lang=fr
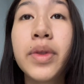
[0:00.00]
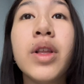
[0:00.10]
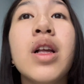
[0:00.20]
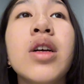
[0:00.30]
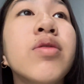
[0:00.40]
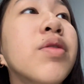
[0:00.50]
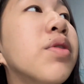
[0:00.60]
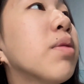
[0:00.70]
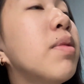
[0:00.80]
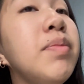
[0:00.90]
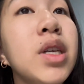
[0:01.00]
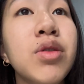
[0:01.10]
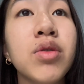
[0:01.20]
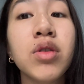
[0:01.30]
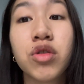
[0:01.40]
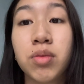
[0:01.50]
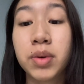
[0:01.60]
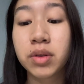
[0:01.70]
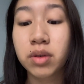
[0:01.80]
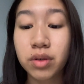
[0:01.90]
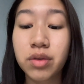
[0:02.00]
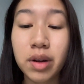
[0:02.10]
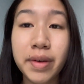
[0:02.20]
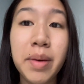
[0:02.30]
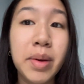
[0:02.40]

Là, je vais faire ma miniature. Je pense que je vais le faire